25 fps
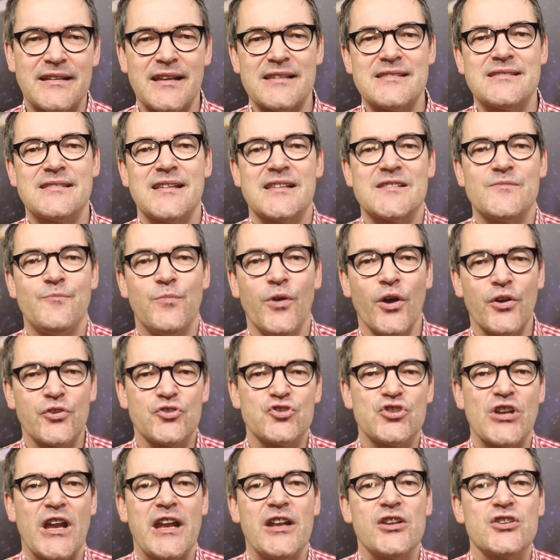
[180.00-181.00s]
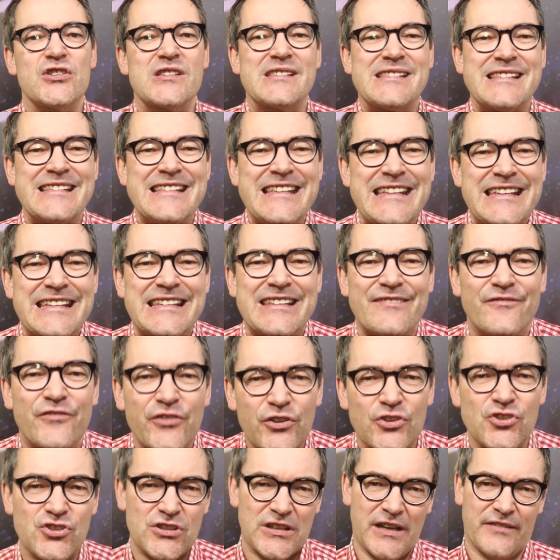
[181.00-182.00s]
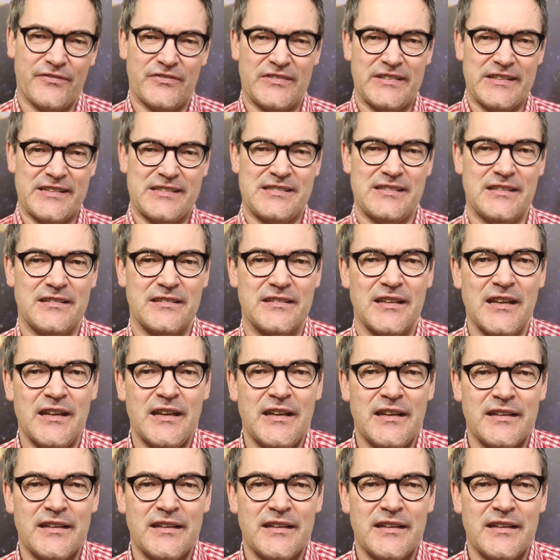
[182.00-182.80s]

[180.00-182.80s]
jetzt, dass Blockchains nicht wirtschaftlich sind,